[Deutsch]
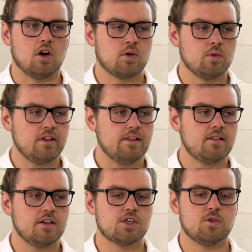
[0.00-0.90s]

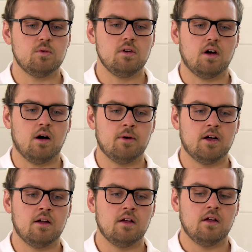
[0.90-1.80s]
grundsätzlich schon,
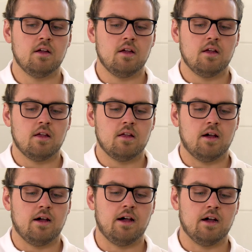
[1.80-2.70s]
aber
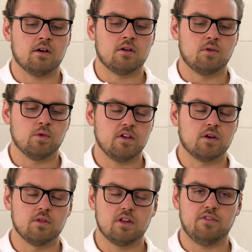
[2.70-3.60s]
ein äh, großer
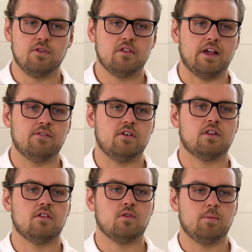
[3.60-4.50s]
Grund dafür ist einfach
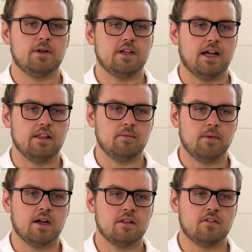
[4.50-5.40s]
das doppelte
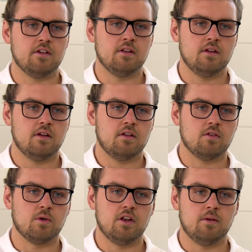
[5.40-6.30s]
Kantenmagazin.
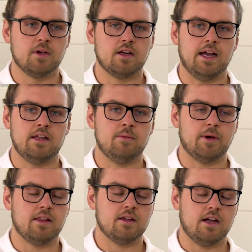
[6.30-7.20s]
So können wir gleich die
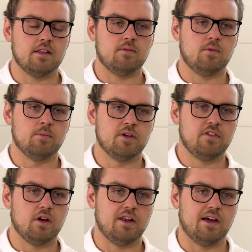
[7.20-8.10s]
beiden Kanten, wo wir
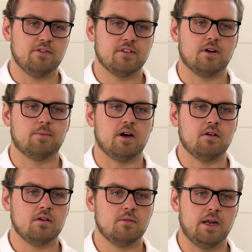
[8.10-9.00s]
für einen Auftrag
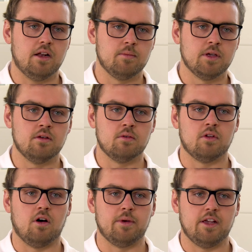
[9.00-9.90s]
brauchen, Melamin-
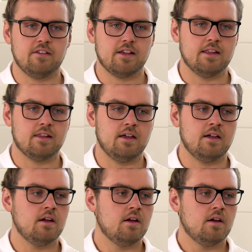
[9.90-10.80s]
und ABS-Kante,
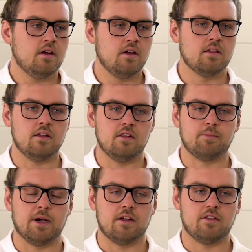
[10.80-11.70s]
hinten ins
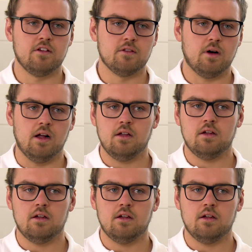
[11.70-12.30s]
Magazin durch.